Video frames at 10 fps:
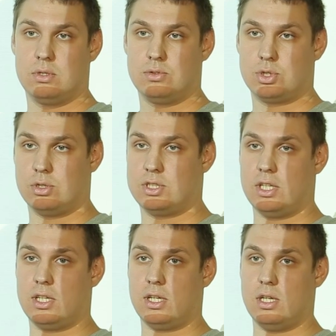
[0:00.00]
Что он
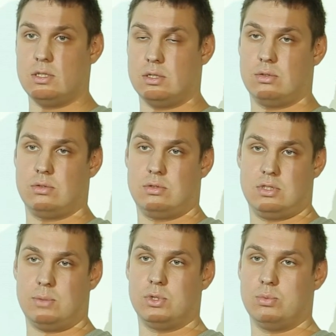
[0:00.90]
стоит на агенте, с
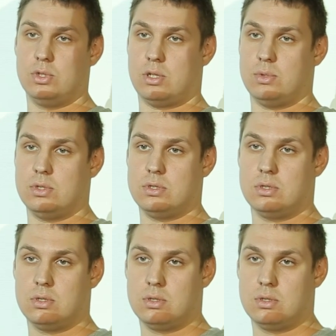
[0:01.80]
тем он и будет работать.